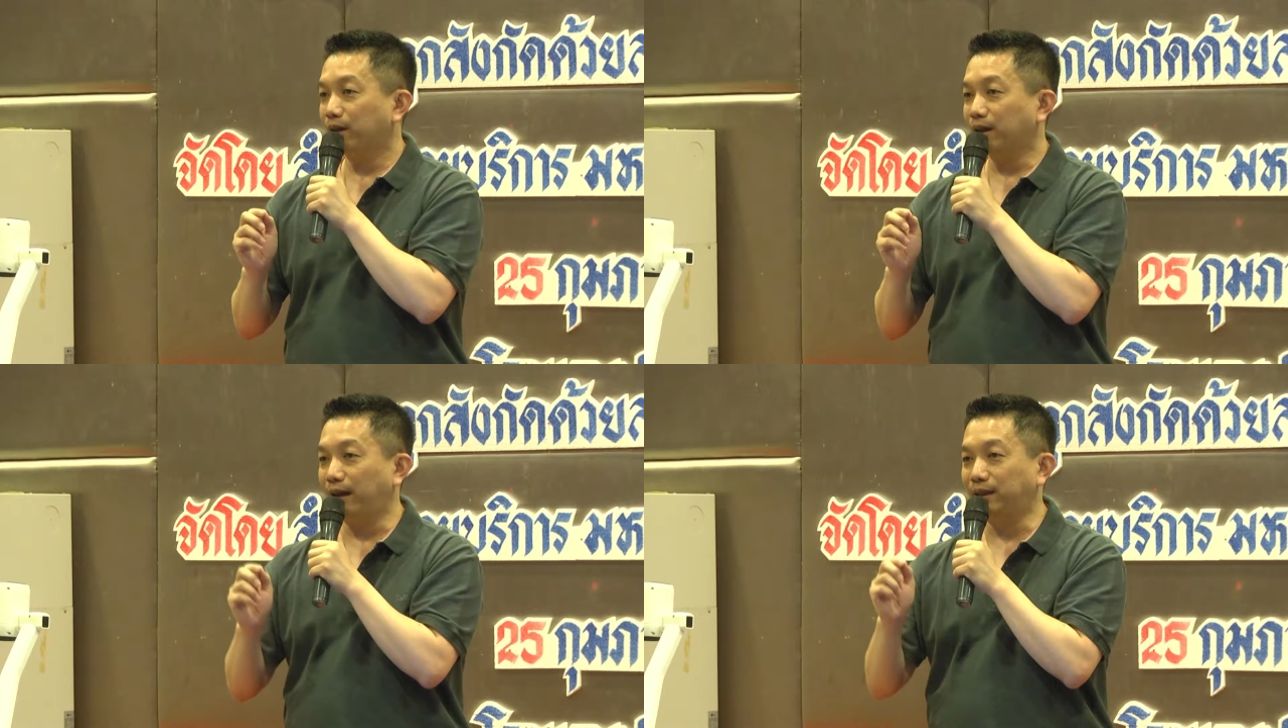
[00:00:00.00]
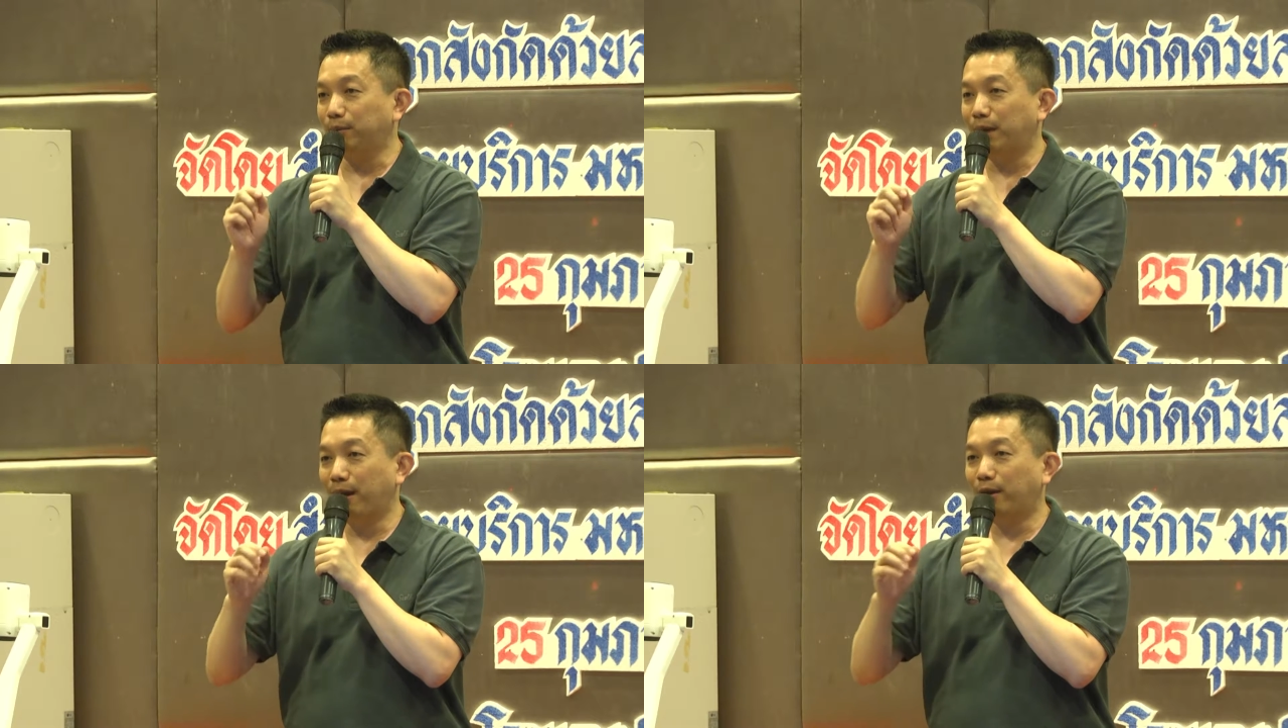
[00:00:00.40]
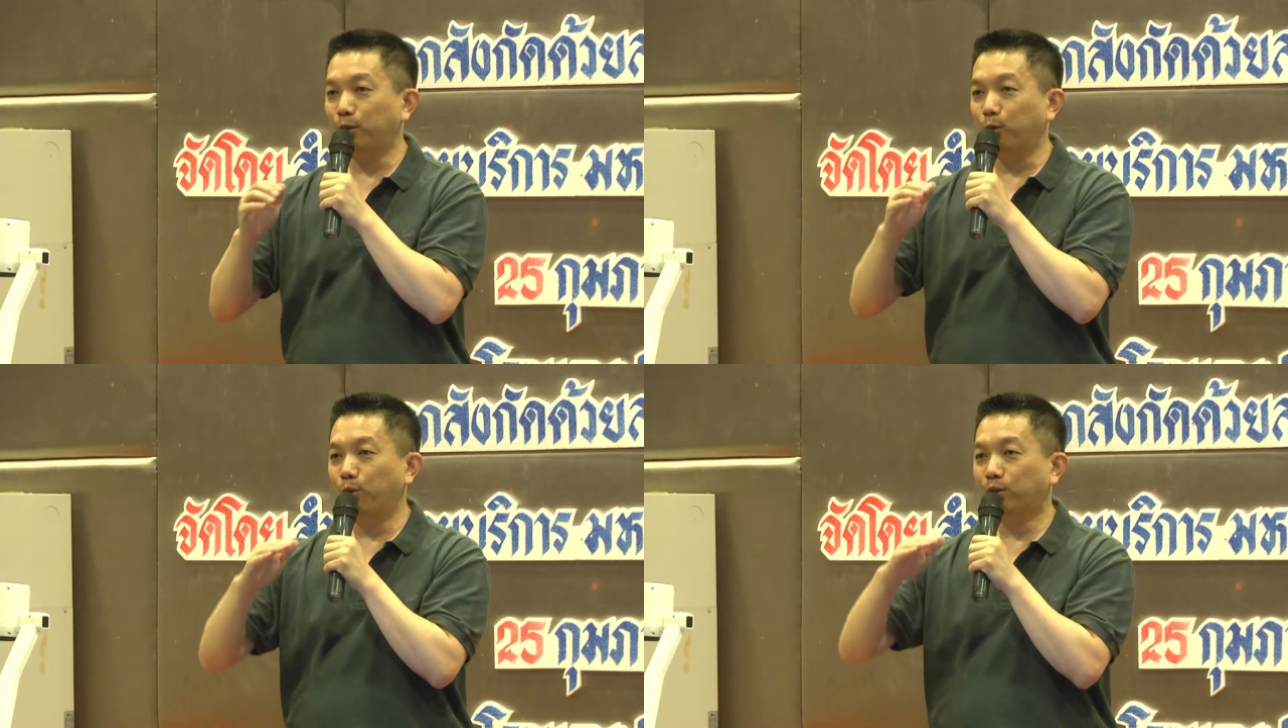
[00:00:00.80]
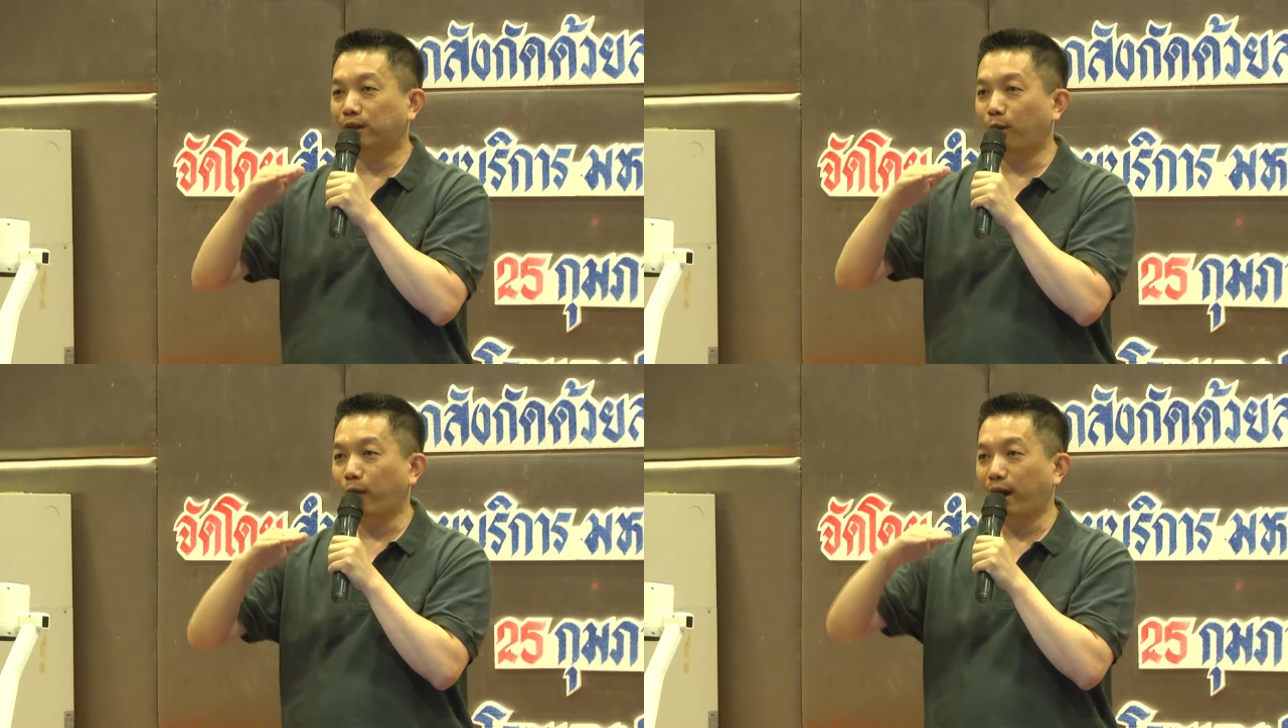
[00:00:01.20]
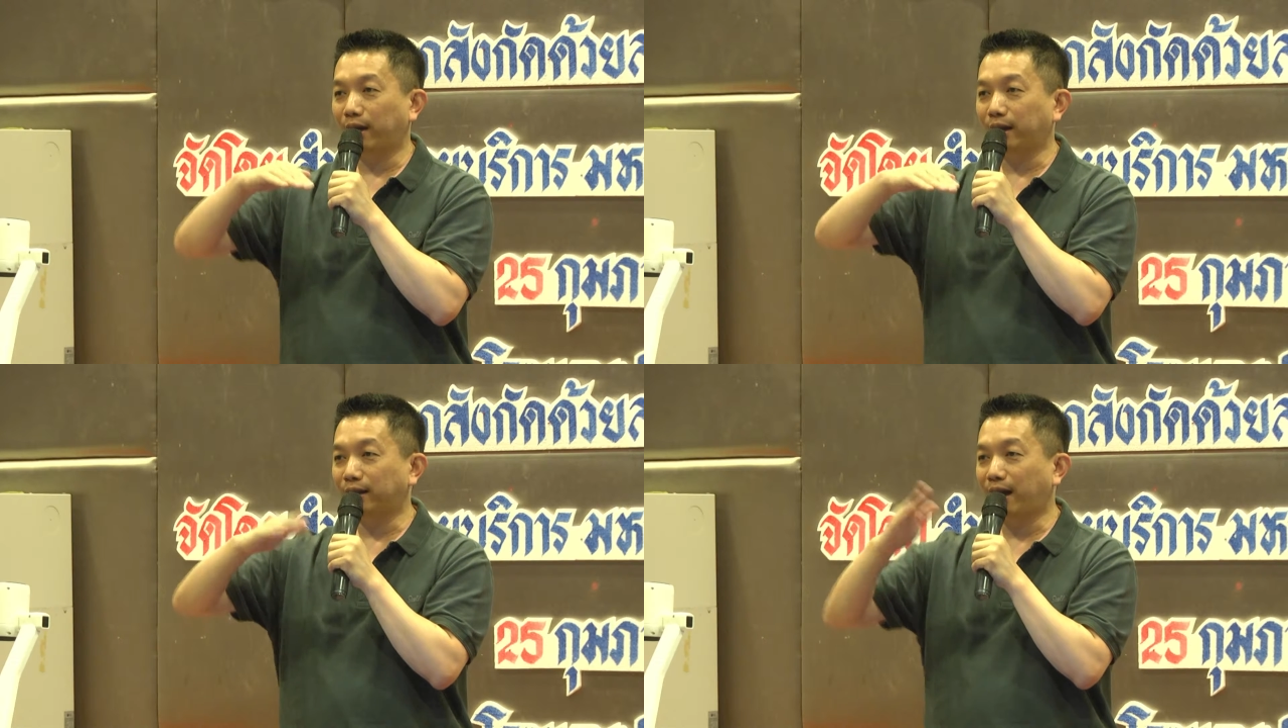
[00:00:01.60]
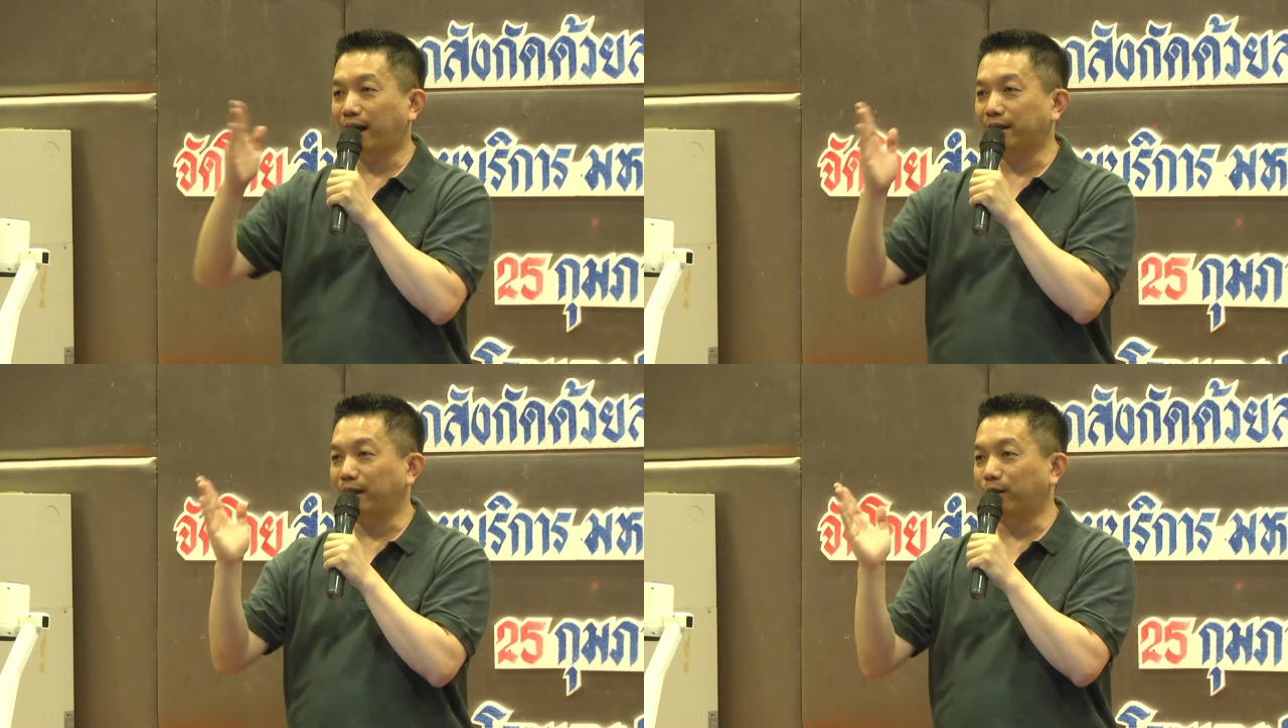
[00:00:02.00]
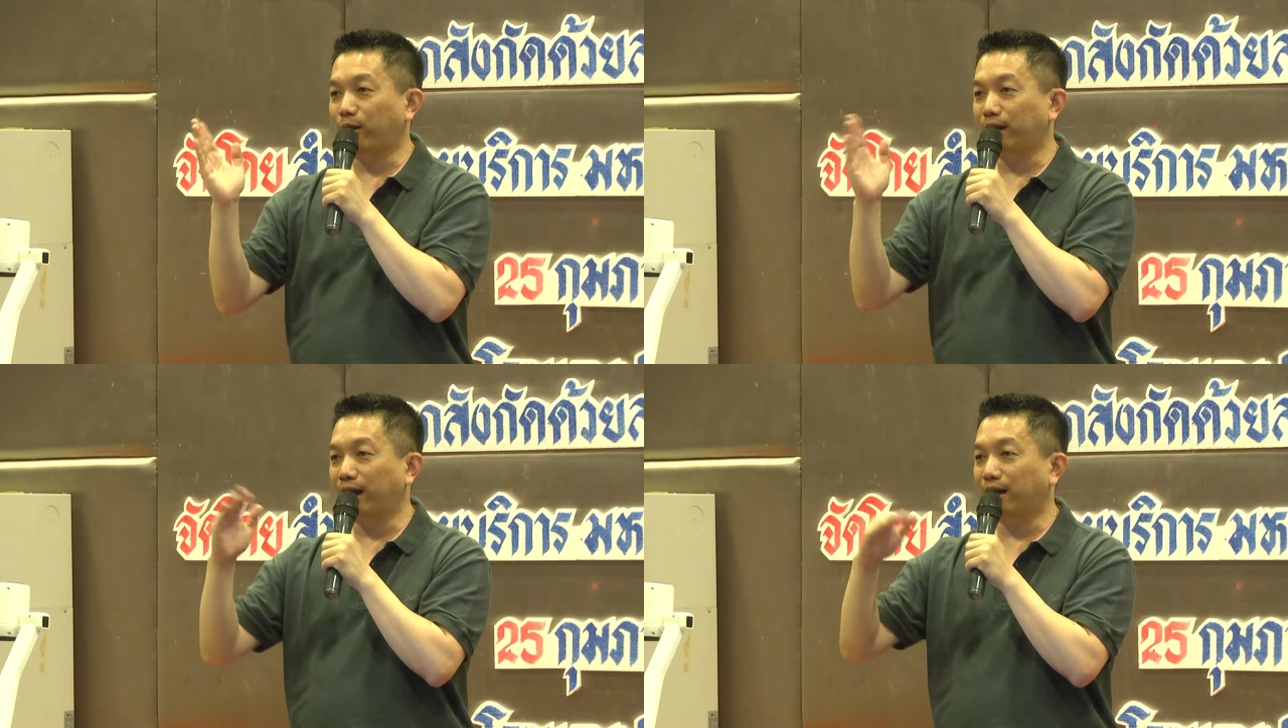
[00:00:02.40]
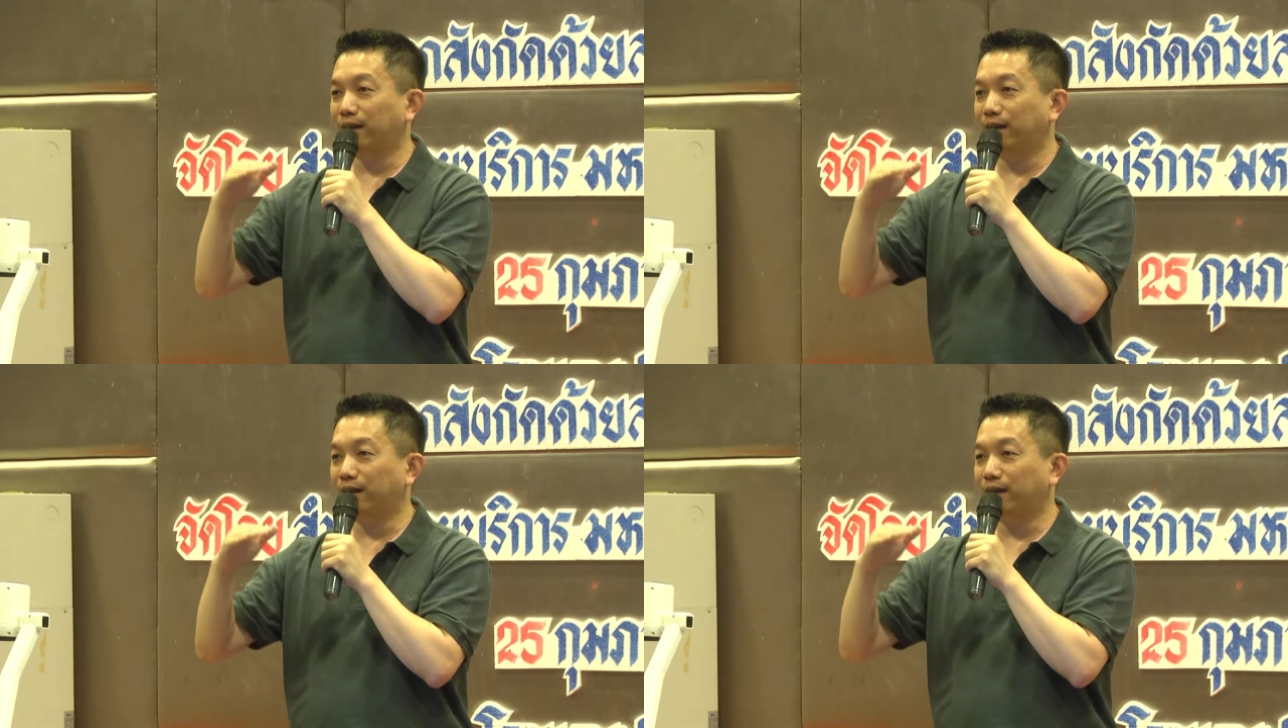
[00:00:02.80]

ใครจำได้บ้างลุงกับแวงอันไหนตั้งอันไหนนอนฮะ